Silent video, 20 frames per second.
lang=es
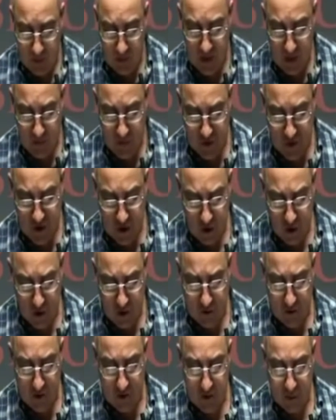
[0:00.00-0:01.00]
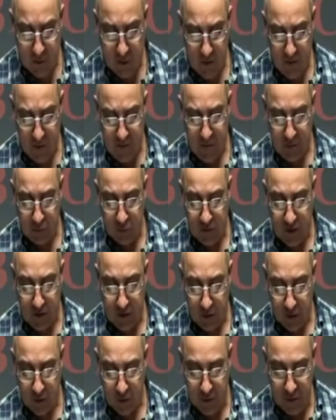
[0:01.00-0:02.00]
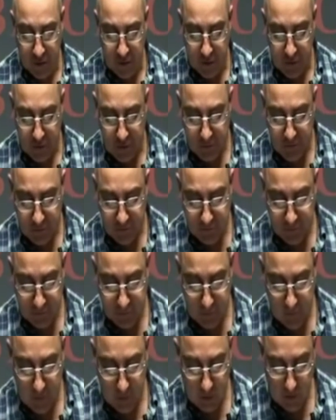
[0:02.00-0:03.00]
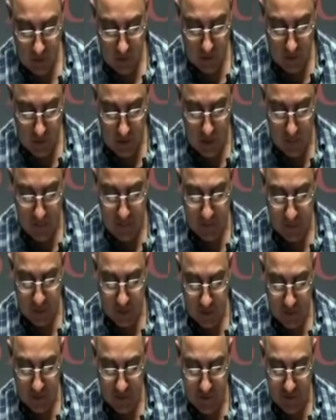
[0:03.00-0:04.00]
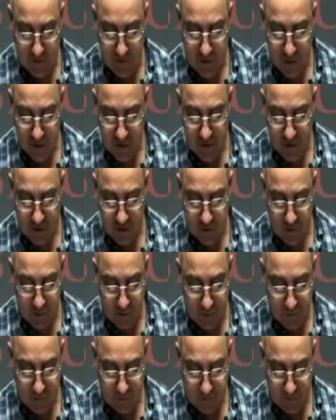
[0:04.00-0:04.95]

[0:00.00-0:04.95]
Leamos ahora en el libro de Deuteronomio, capítulo 18,